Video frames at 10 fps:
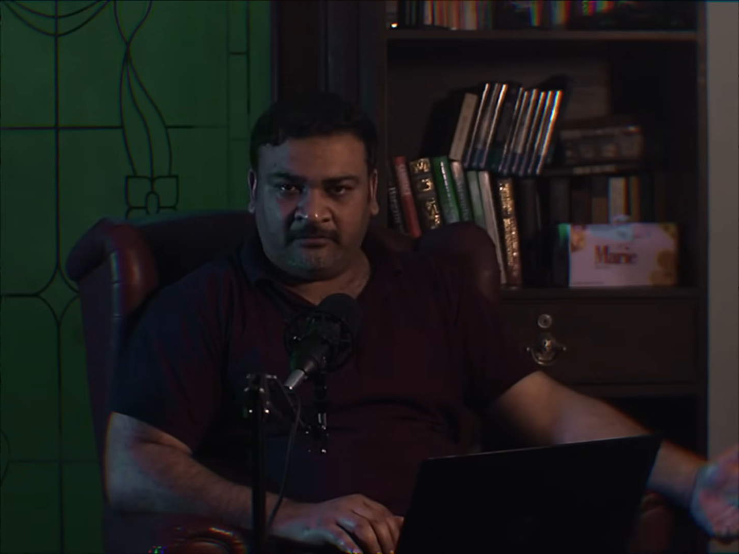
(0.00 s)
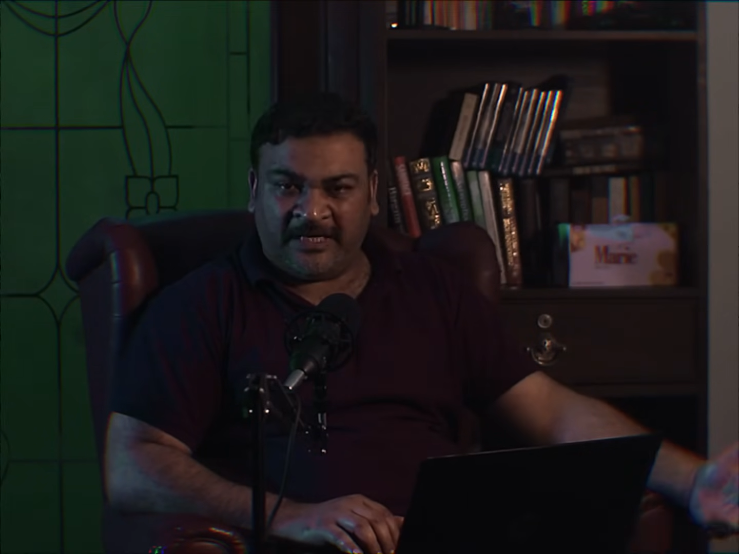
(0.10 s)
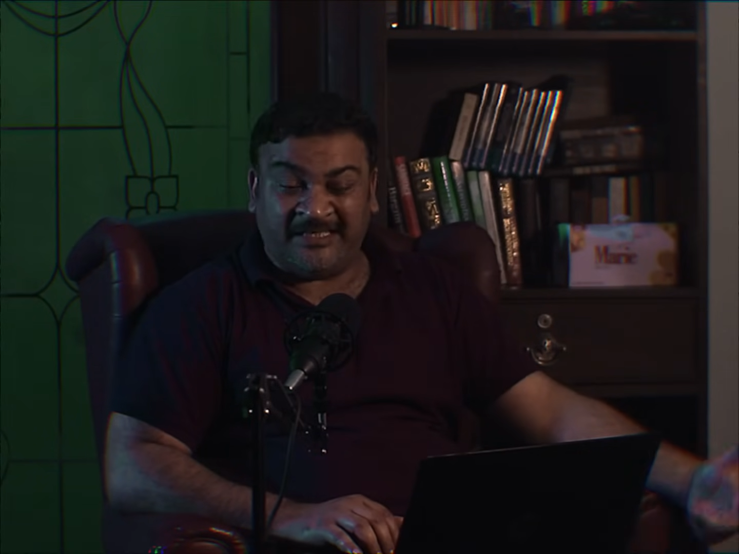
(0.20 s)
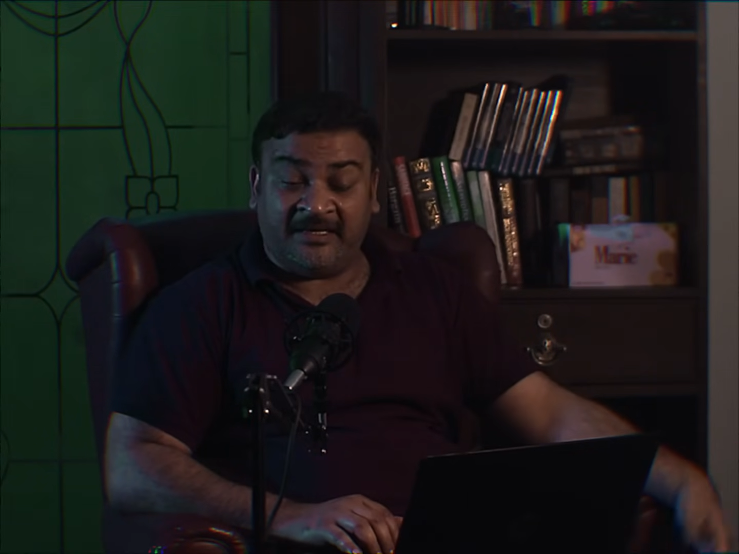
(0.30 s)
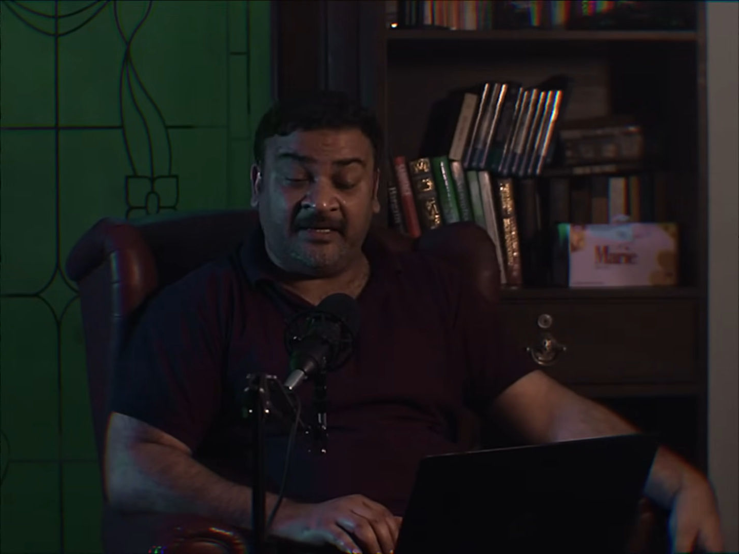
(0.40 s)

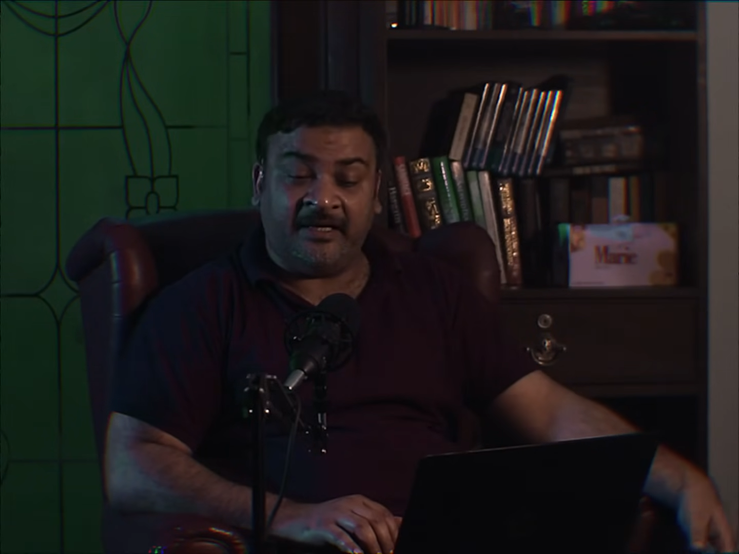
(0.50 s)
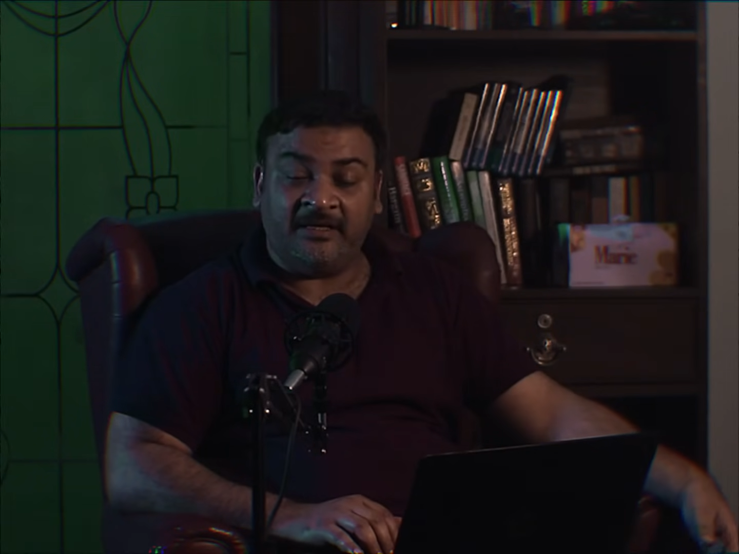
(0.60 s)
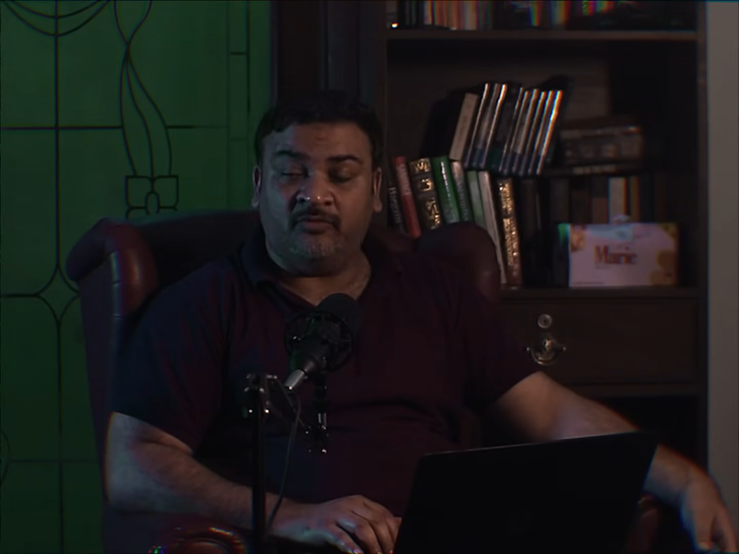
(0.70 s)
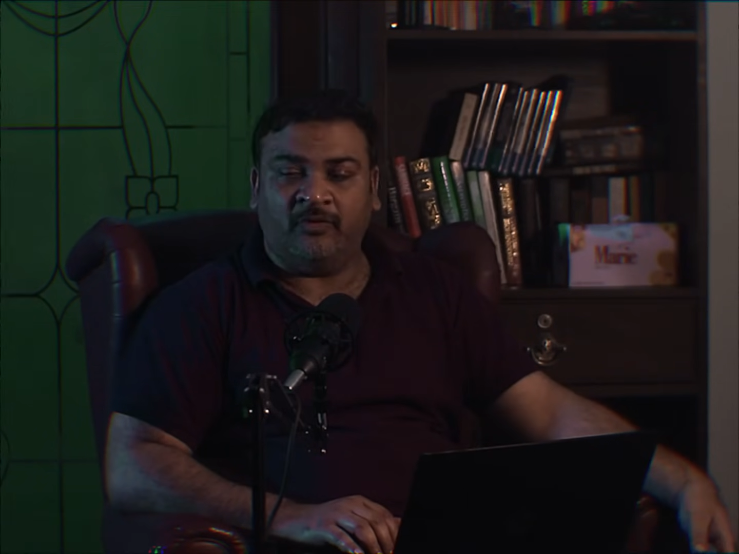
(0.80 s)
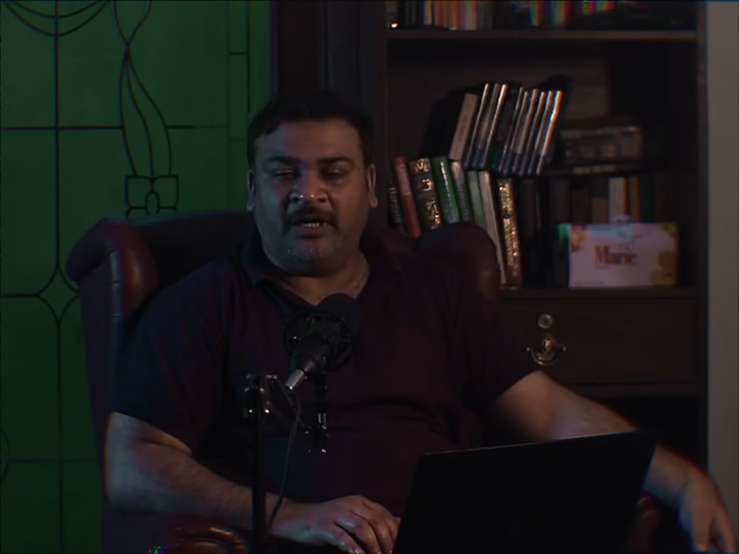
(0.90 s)
माजरा
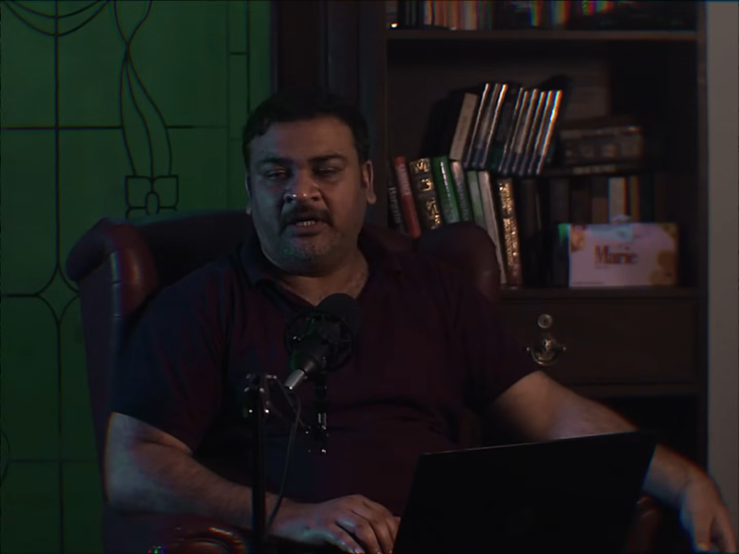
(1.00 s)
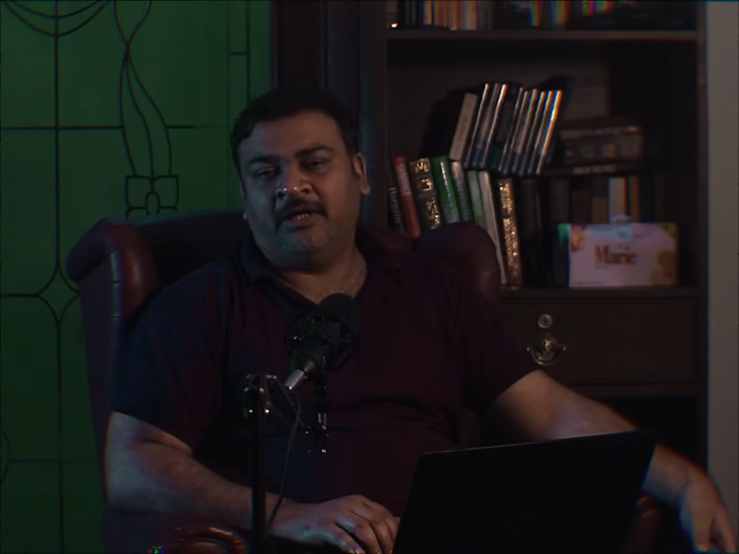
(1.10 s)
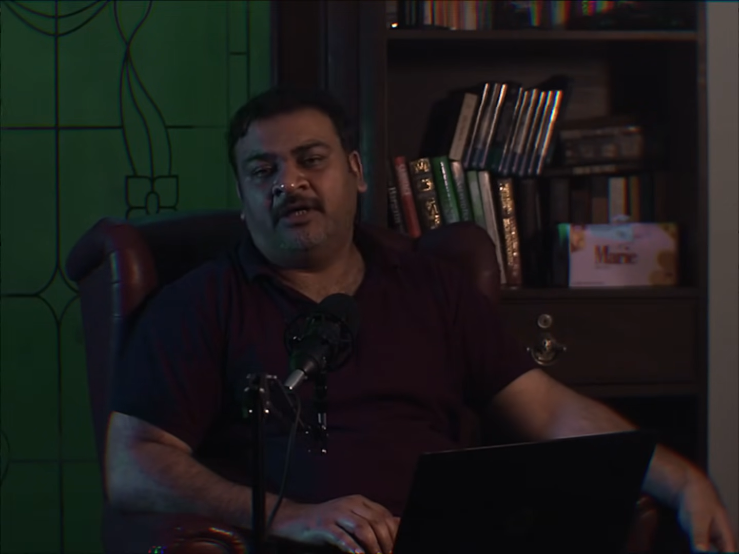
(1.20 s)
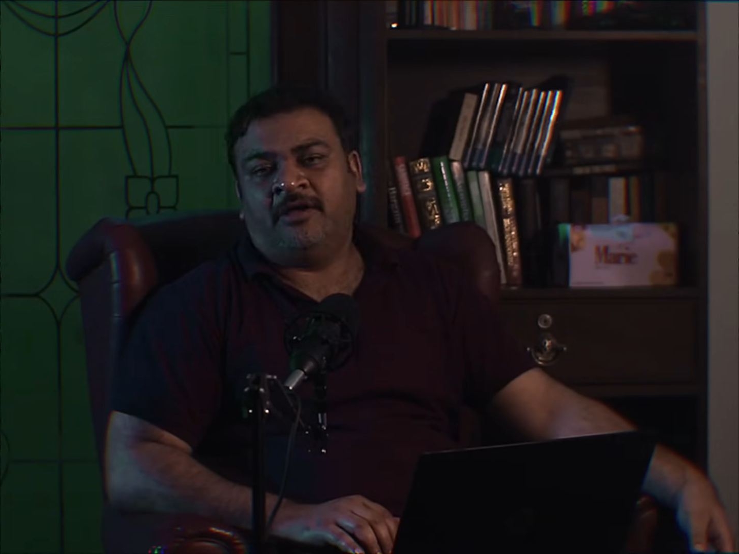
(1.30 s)
नहीं हुआ